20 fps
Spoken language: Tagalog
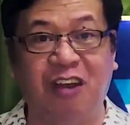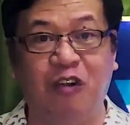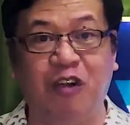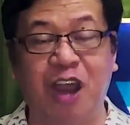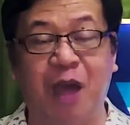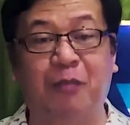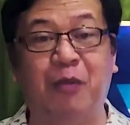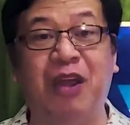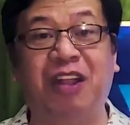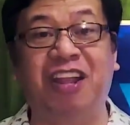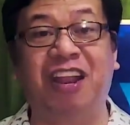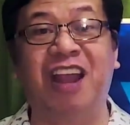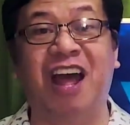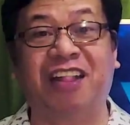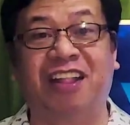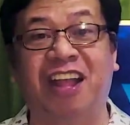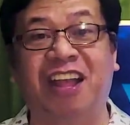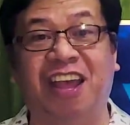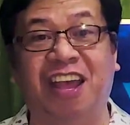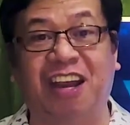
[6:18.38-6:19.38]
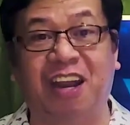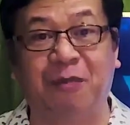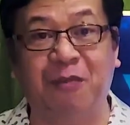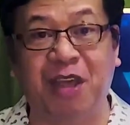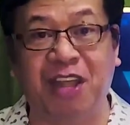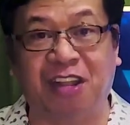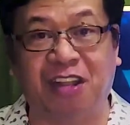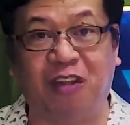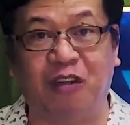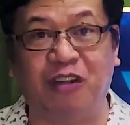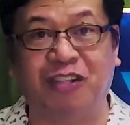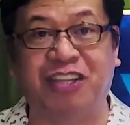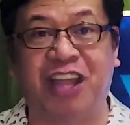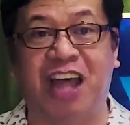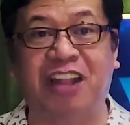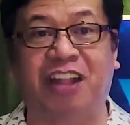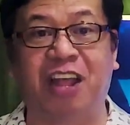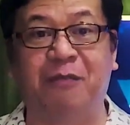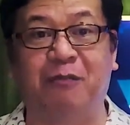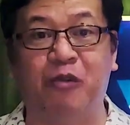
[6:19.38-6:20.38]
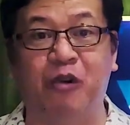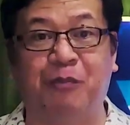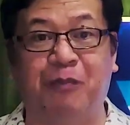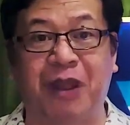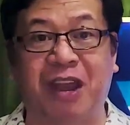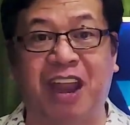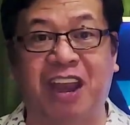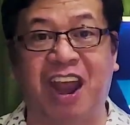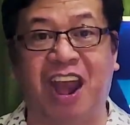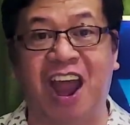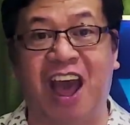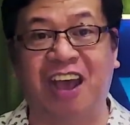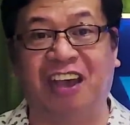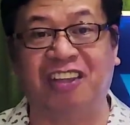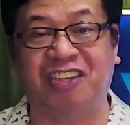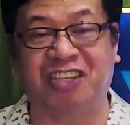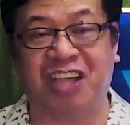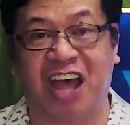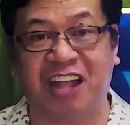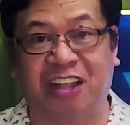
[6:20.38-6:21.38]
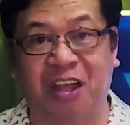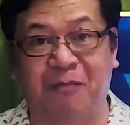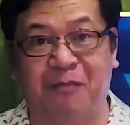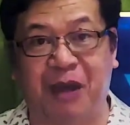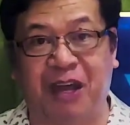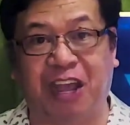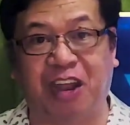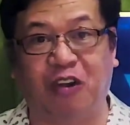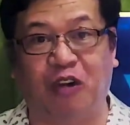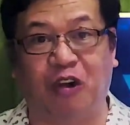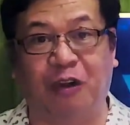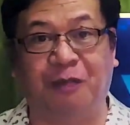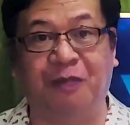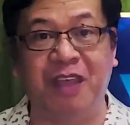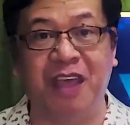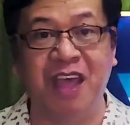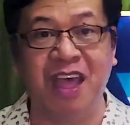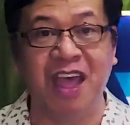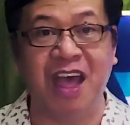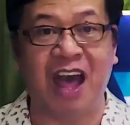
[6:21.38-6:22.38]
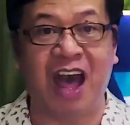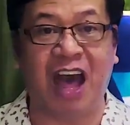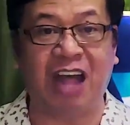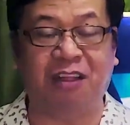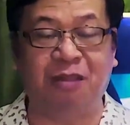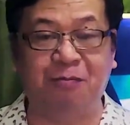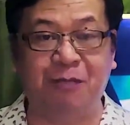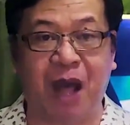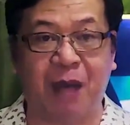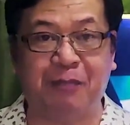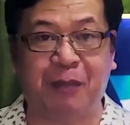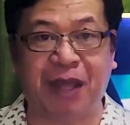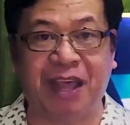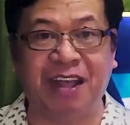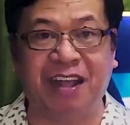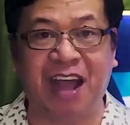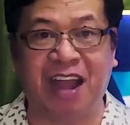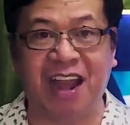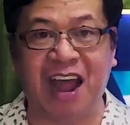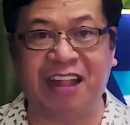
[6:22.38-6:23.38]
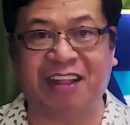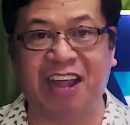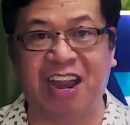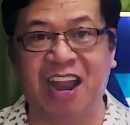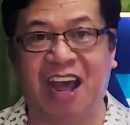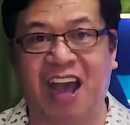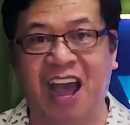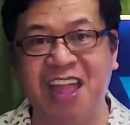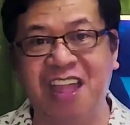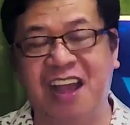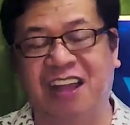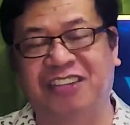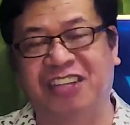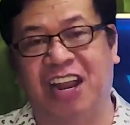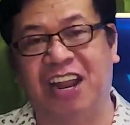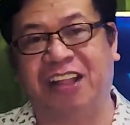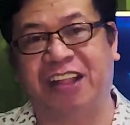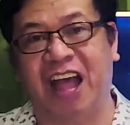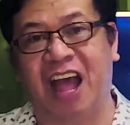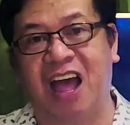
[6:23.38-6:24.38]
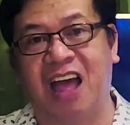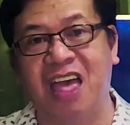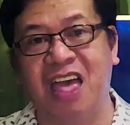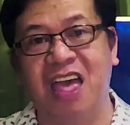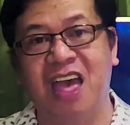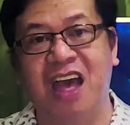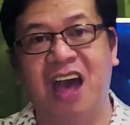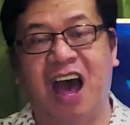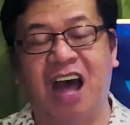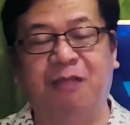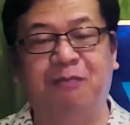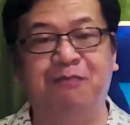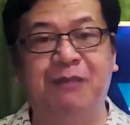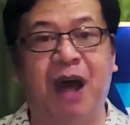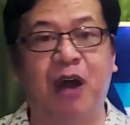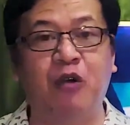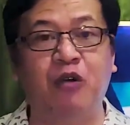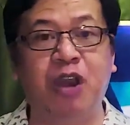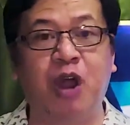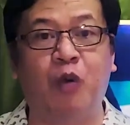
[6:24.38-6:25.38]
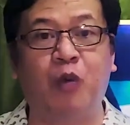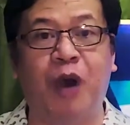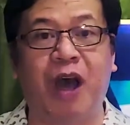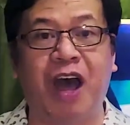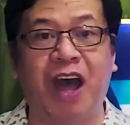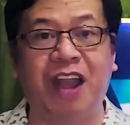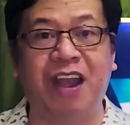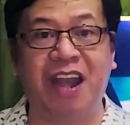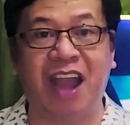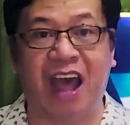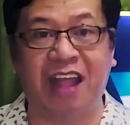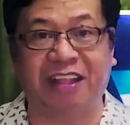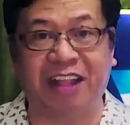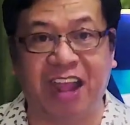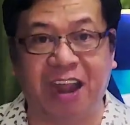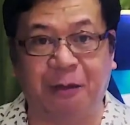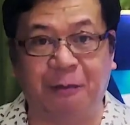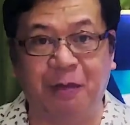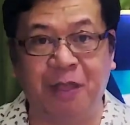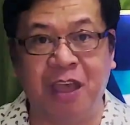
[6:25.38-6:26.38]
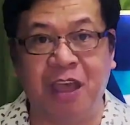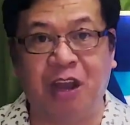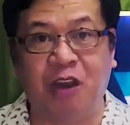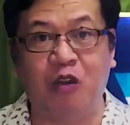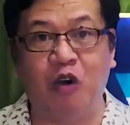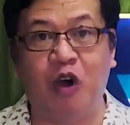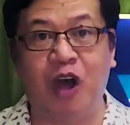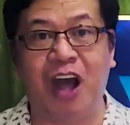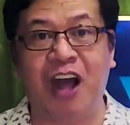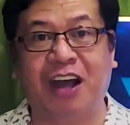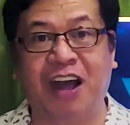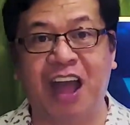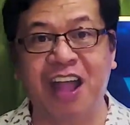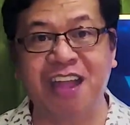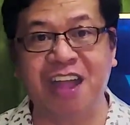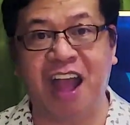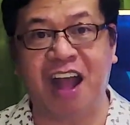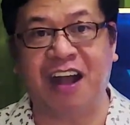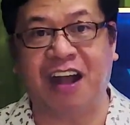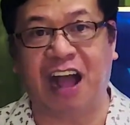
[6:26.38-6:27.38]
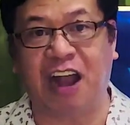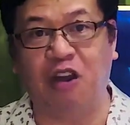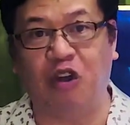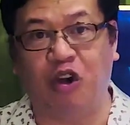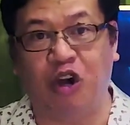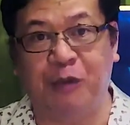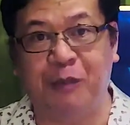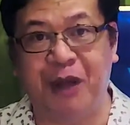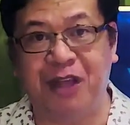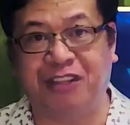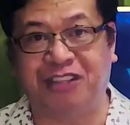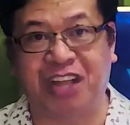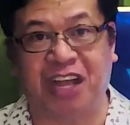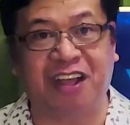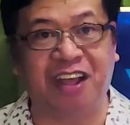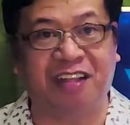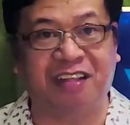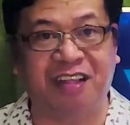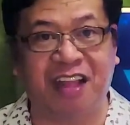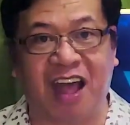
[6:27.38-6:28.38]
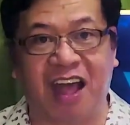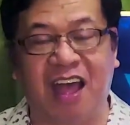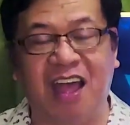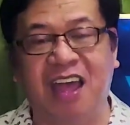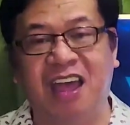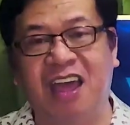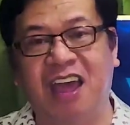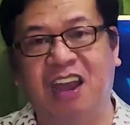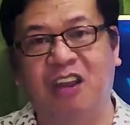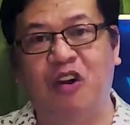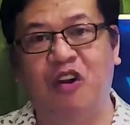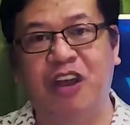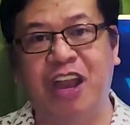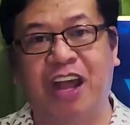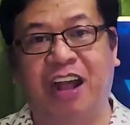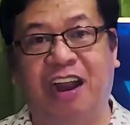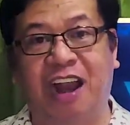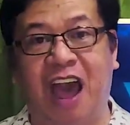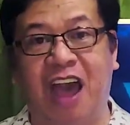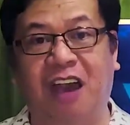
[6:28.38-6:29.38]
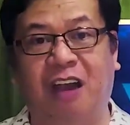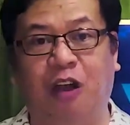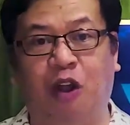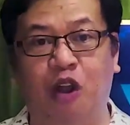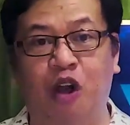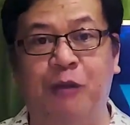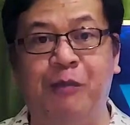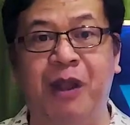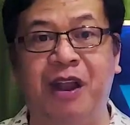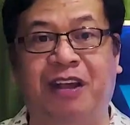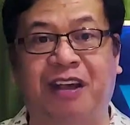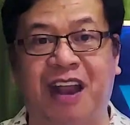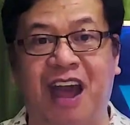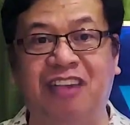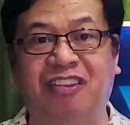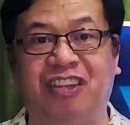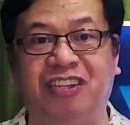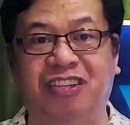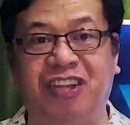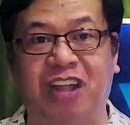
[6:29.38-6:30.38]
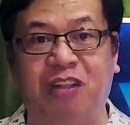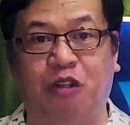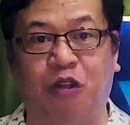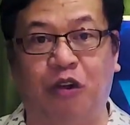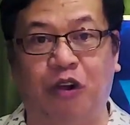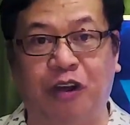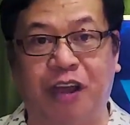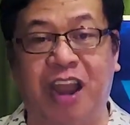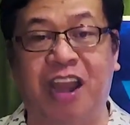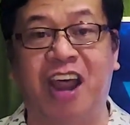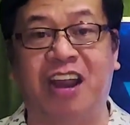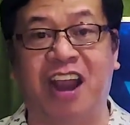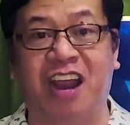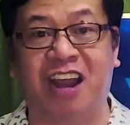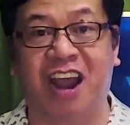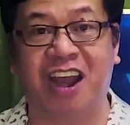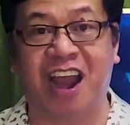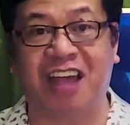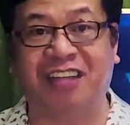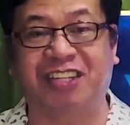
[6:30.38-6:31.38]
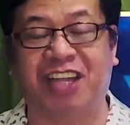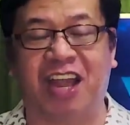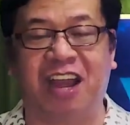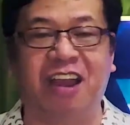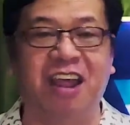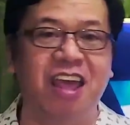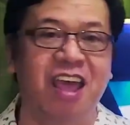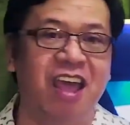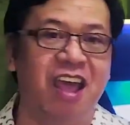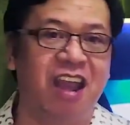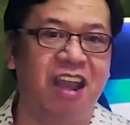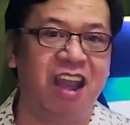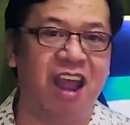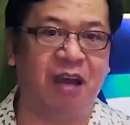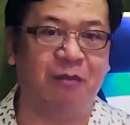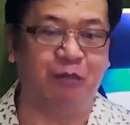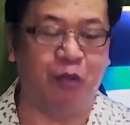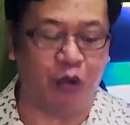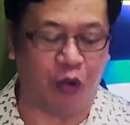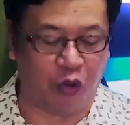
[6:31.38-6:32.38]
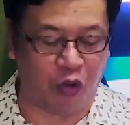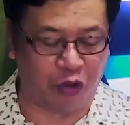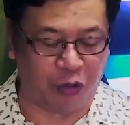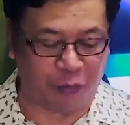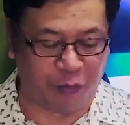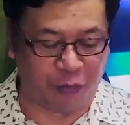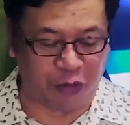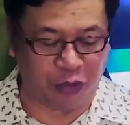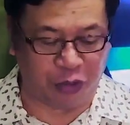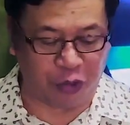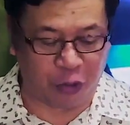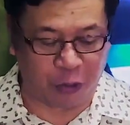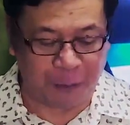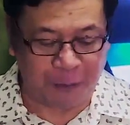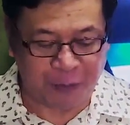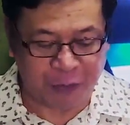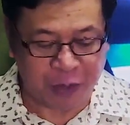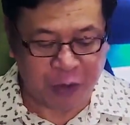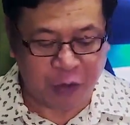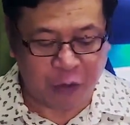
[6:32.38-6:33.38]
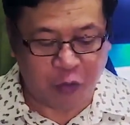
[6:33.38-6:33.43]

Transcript: no, na pwede nating hiramin no, sa ating pong pananalangin sa ating Panginoon at mapakinggan natin ang kanyang salita at maunawaan natin no, ang kanyang kalooban sa gitna no, ng global crisis nito na nararanasan ng buong mundo.